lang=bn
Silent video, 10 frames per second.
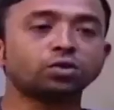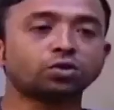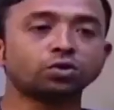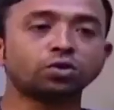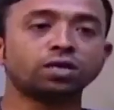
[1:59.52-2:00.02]

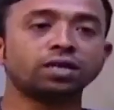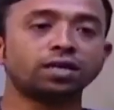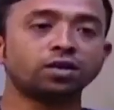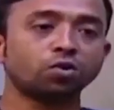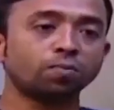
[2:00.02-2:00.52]
একদিন
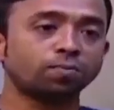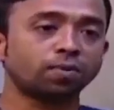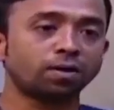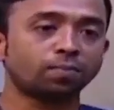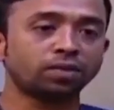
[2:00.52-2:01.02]
তারা
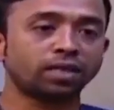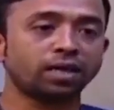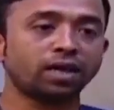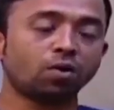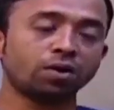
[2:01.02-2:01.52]
সত্যি
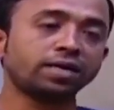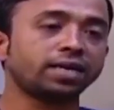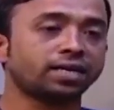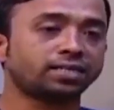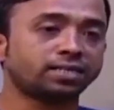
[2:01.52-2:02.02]
আধার
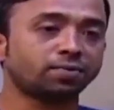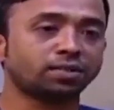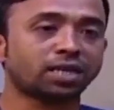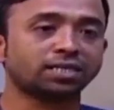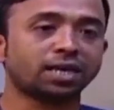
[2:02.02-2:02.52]
ঘুরে
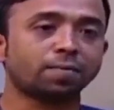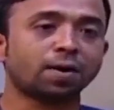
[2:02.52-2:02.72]
আলোর পথে